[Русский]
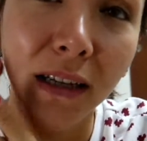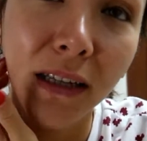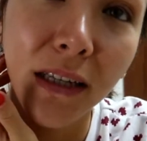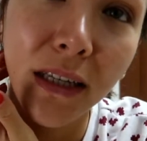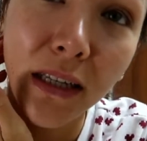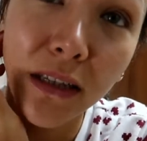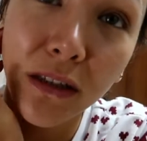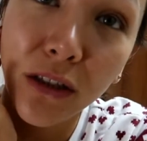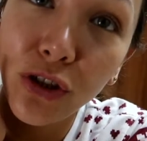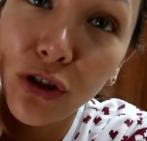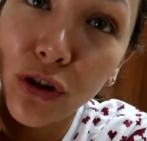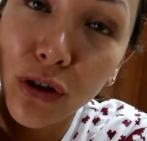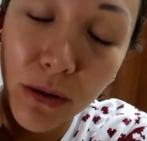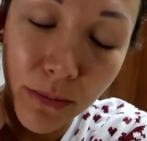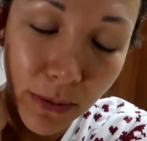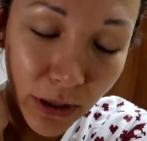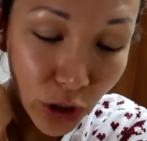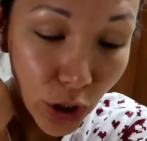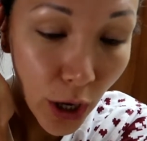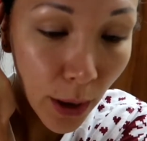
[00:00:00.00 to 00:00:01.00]
И еще
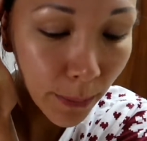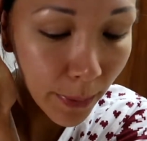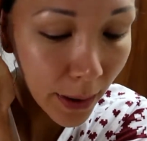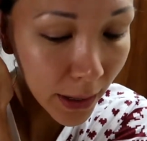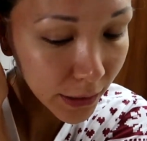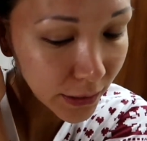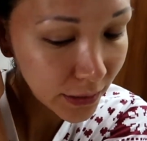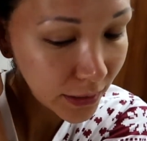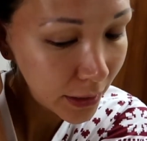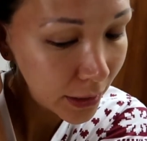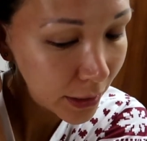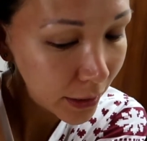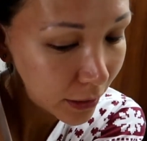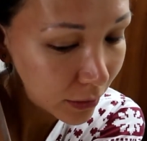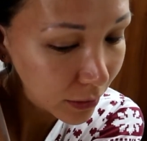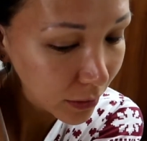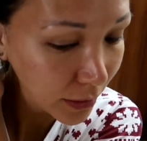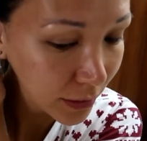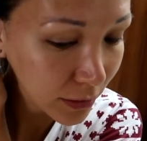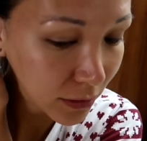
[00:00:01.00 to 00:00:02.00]
небольшая
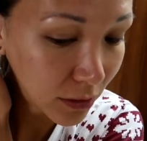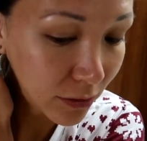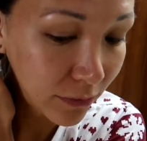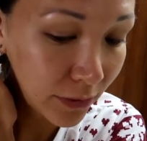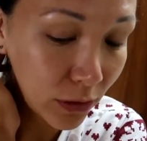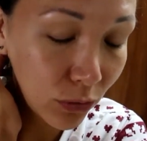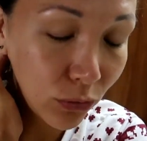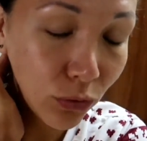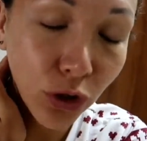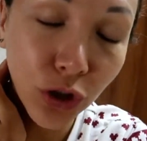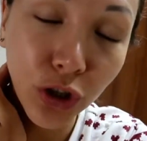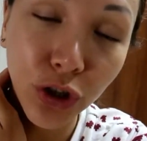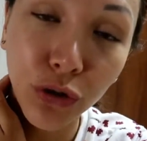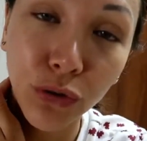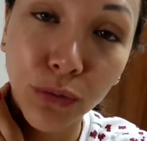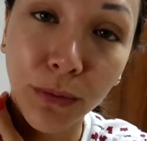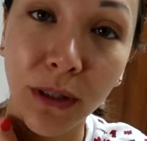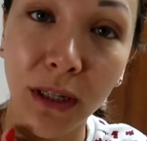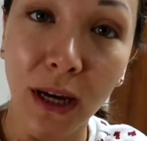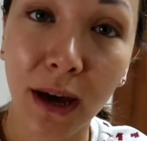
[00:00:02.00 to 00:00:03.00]
партия этих ватрушечек
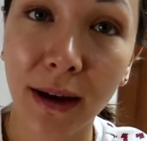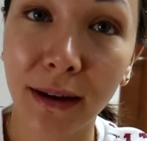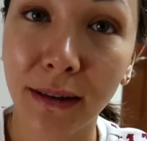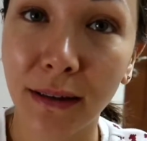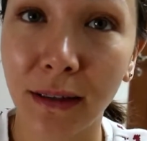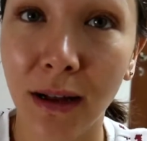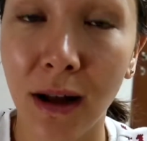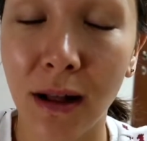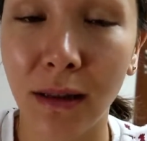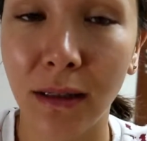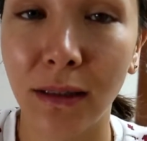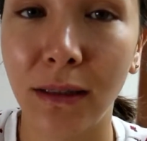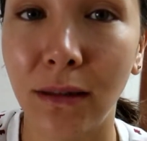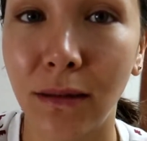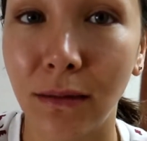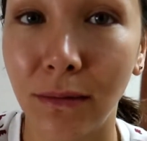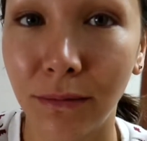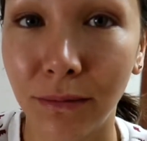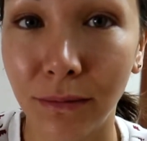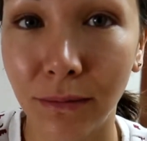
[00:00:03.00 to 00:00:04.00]
у меня
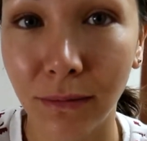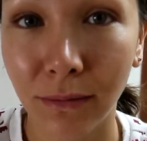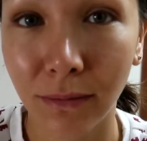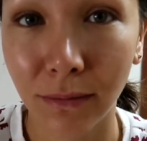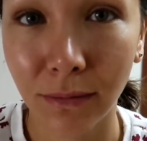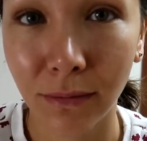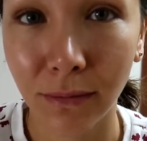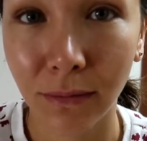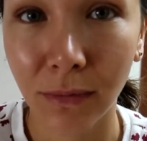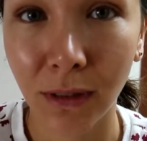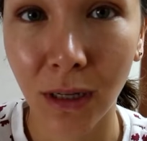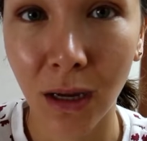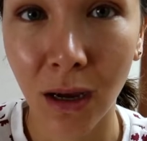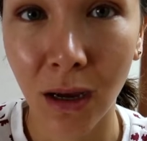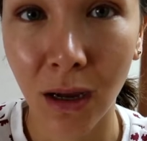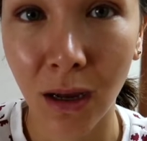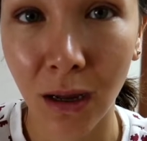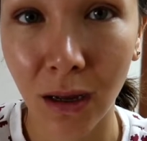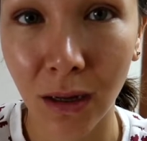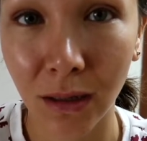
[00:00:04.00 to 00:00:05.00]
осталась
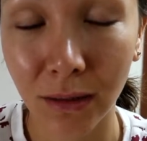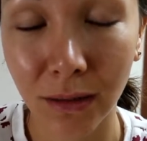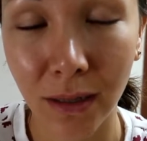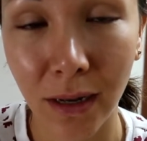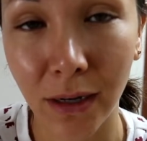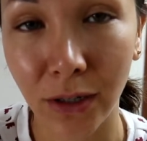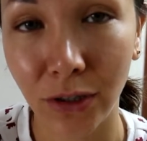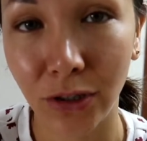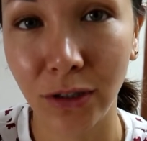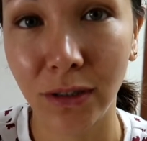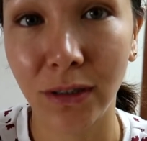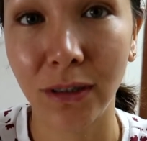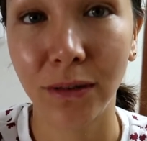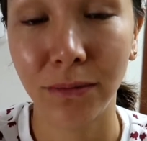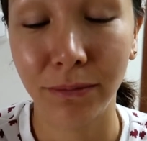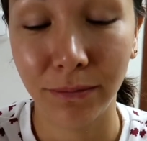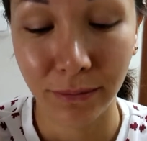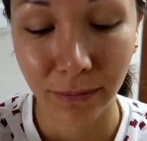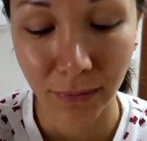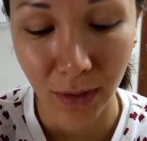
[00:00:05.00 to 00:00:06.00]
на столешнице.
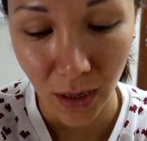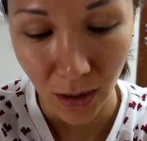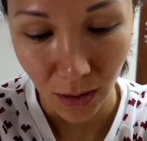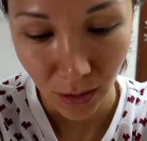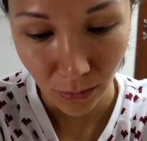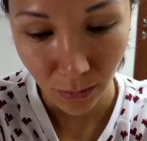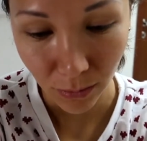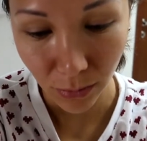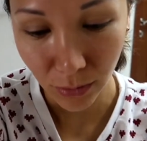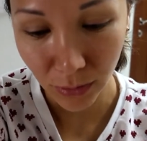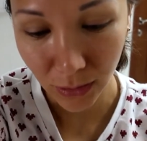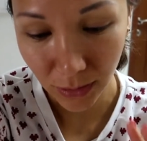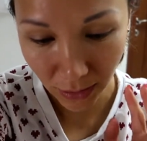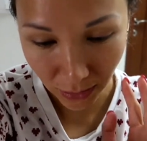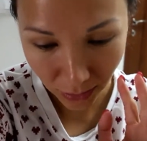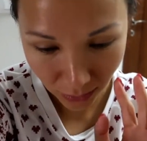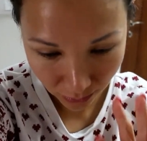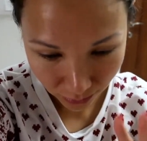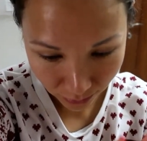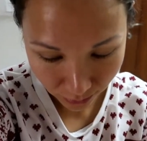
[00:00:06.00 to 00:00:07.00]

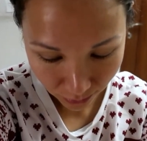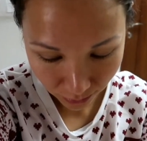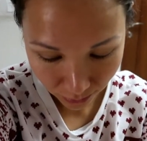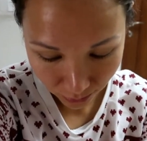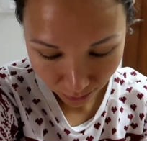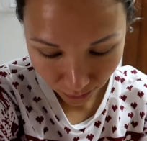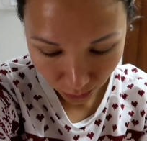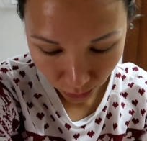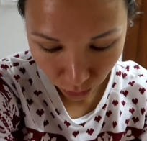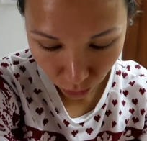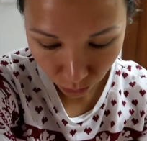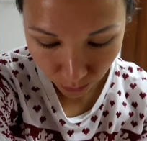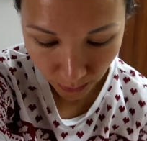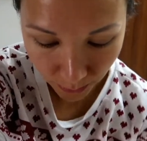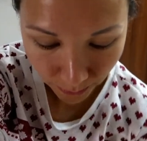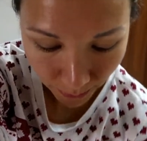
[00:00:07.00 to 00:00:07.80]
После крупной